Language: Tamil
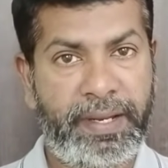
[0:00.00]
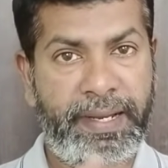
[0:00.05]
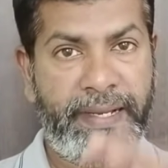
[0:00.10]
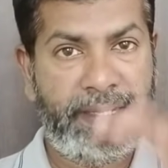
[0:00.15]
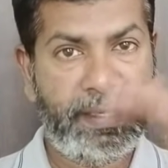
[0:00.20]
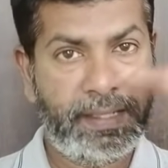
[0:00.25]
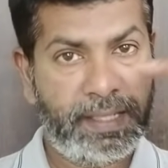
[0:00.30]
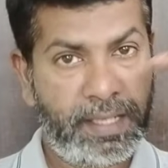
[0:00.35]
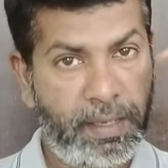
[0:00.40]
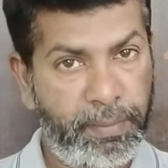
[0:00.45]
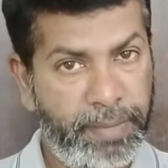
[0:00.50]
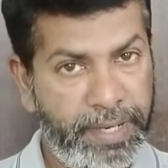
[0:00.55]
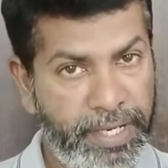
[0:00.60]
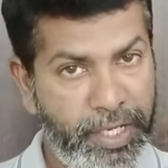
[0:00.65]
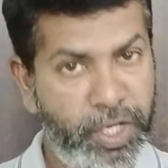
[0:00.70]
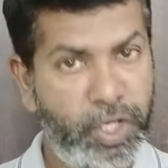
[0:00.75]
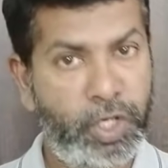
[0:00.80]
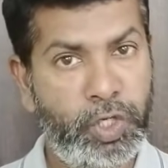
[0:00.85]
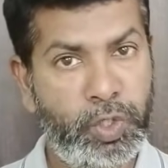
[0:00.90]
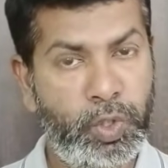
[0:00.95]
எந்தெந்த கம்பெனி
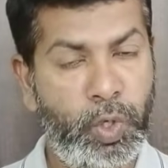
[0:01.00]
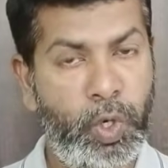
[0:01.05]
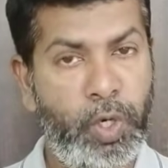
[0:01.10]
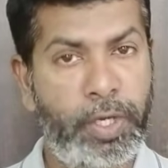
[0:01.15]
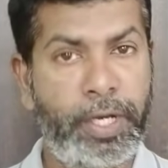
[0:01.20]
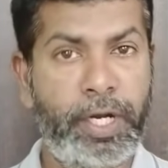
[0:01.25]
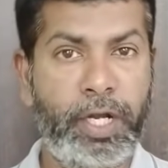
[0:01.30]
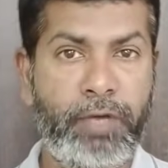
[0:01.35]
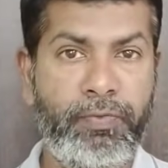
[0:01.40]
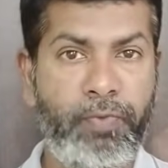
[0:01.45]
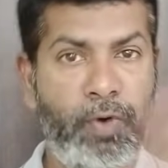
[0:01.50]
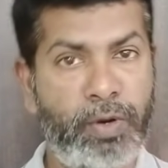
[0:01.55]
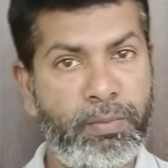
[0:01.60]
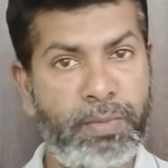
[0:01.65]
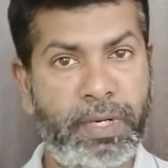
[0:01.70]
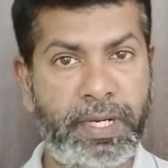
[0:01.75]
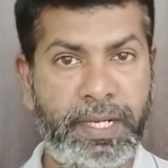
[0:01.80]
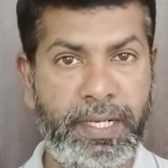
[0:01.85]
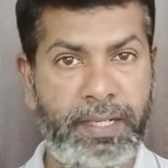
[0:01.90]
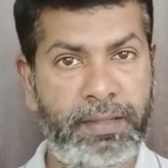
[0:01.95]
இயங்குதோ எங்களுக்கு
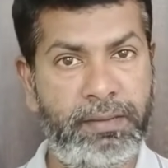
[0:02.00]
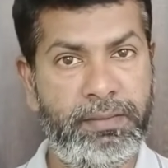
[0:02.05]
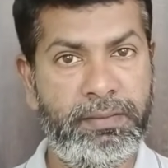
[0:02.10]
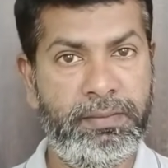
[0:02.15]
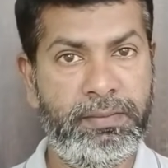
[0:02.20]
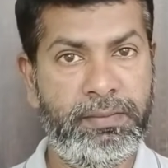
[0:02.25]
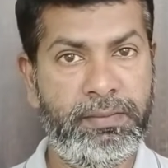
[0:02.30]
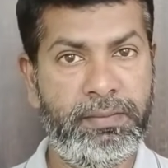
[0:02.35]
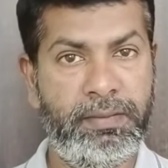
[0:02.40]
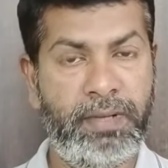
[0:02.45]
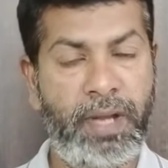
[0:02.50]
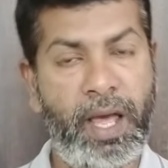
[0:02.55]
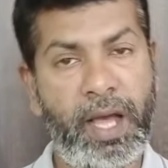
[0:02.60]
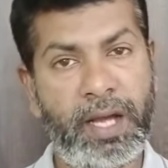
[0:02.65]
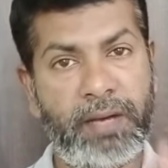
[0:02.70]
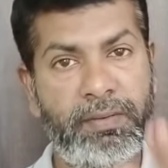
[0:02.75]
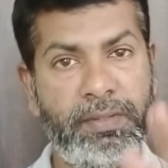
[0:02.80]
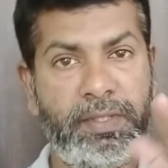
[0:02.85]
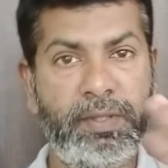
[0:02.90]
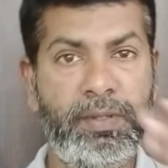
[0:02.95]
ஃபோன் பண்ணுங்கள்
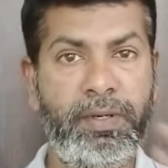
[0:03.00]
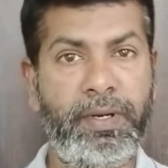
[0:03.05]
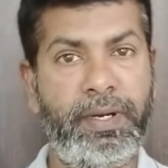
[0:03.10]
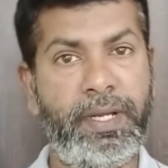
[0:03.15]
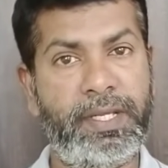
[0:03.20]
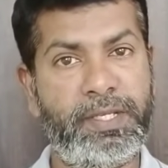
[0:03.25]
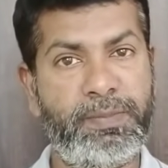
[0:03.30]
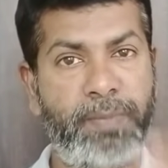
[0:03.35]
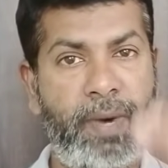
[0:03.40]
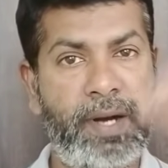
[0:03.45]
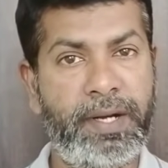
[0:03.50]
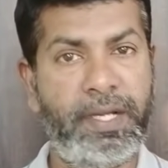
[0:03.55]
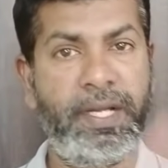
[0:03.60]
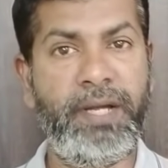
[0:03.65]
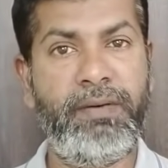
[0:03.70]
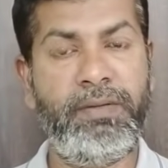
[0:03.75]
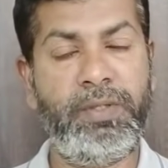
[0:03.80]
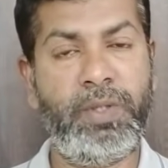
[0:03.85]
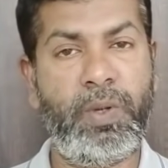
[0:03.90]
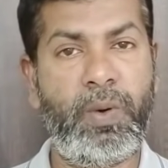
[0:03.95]
நாங்கள் வந்து ஒரு
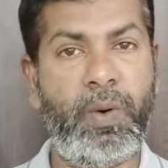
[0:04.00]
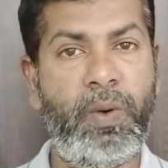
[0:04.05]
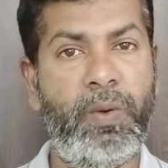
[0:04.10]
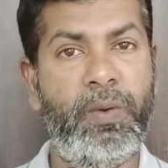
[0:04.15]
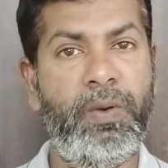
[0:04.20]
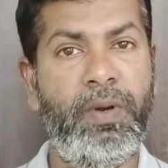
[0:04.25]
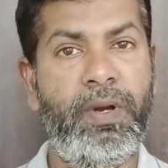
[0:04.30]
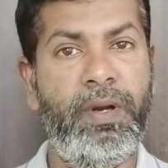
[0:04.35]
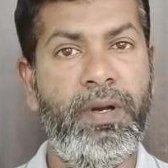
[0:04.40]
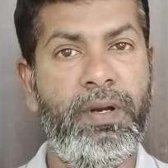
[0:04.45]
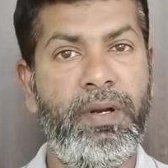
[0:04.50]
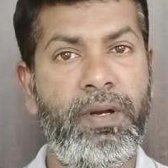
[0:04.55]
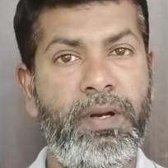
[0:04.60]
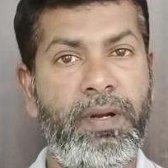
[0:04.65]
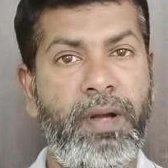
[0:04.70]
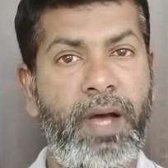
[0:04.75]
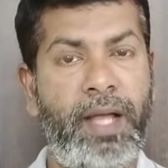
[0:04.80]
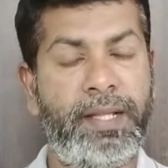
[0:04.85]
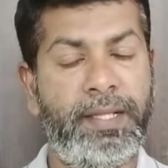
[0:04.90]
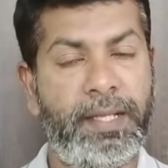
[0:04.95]
ஸ்பாட்டுக்கே வந்துடுறோம்
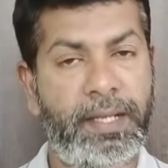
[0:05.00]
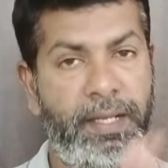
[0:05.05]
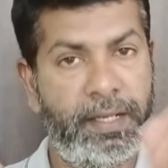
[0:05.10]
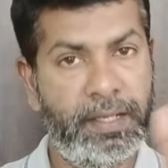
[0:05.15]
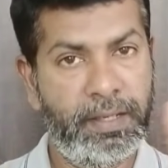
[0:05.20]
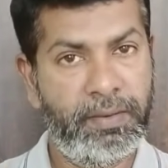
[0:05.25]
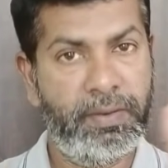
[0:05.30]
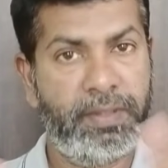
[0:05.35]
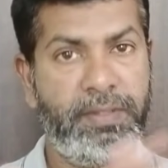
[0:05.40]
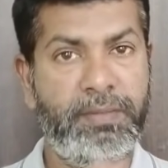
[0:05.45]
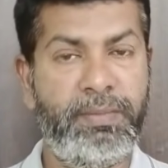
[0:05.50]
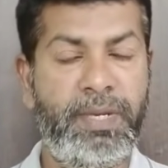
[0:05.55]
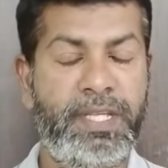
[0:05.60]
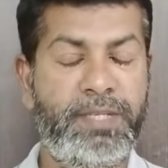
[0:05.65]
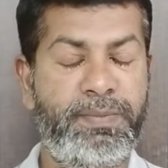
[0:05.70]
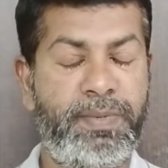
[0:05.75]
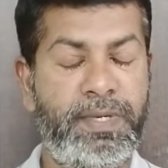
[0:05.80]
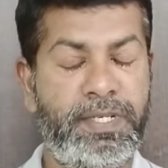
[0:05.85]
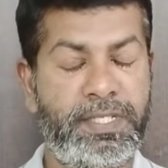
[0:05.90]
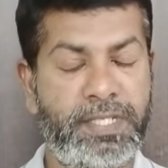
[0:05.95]
அந்த நிறுவனத்து
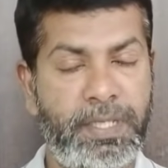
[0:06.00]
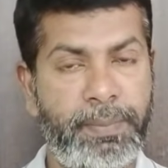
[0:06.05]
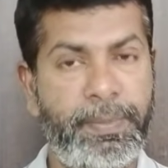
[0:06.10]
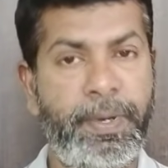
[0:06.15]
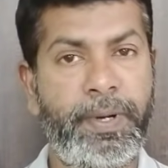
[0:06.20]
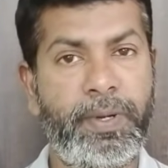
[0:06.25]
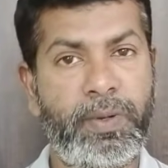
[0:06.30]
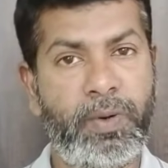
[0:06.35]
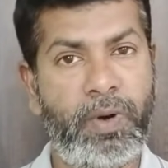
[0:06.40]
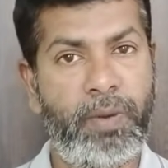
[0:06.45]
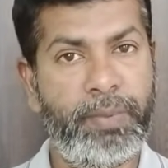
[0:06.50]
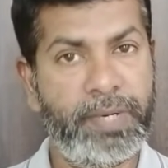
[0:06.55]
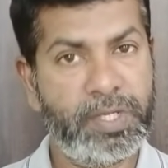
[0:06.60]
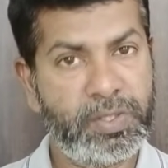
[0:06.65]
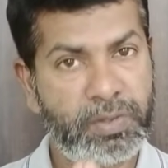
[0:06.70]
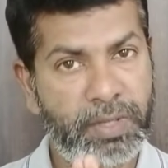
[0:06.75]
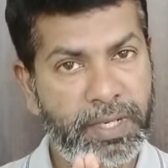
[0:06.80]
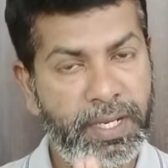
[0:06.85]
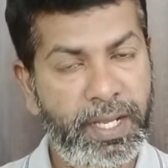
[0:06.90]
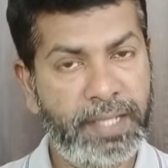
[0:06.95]
மேலே ஸ்டெப் எடுக்கிறோம்
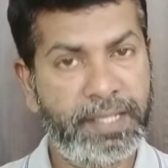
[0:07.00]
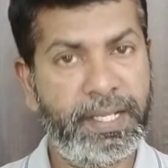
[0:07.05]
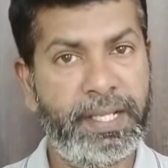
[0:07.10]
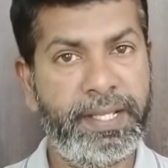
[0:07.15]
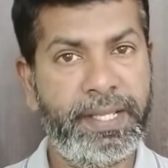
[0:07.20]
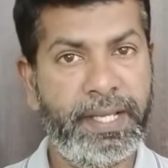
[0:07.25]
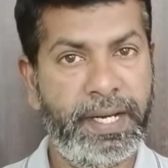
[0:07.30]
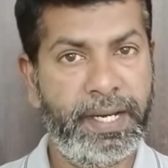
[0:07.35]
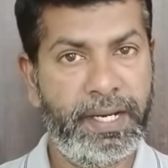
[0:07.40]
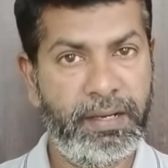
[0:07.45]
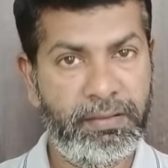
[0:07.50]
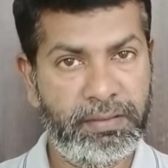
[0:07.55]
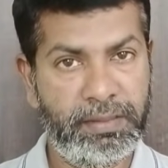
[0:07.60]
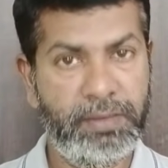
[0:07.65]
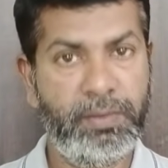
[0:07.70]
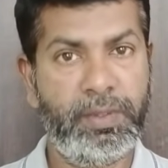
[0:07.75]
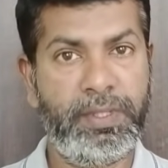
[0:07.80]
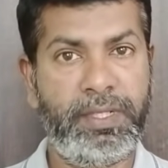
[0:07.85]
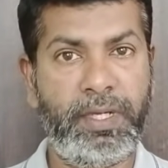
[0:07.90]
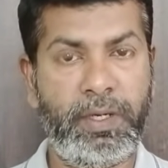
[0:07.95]
அப்படின்னு சொல்லி அந்த அதிகாரிகள்
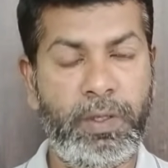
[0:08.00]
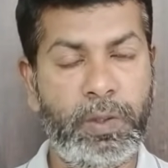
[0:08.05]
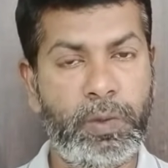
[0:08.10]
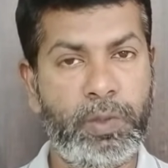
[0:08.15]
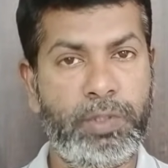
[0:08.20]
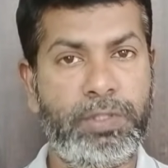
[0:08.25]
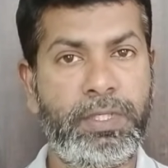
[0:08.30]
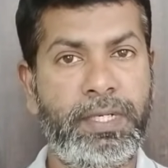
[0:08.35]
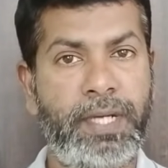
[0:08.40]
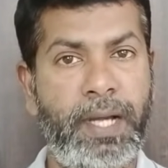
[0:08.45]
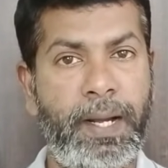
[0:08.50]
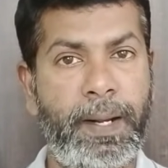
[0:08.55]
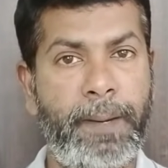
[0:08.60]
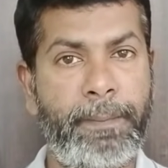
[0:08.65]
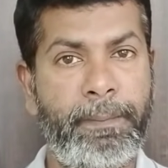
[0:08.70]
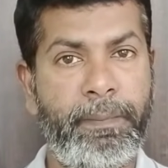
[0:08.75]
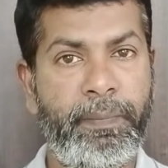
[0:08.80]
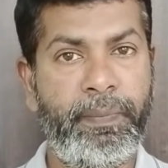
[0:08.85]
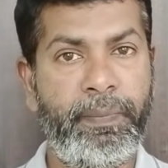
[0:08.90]
வந்து ஒரு தகவல் கொடுத்துருக்காங்க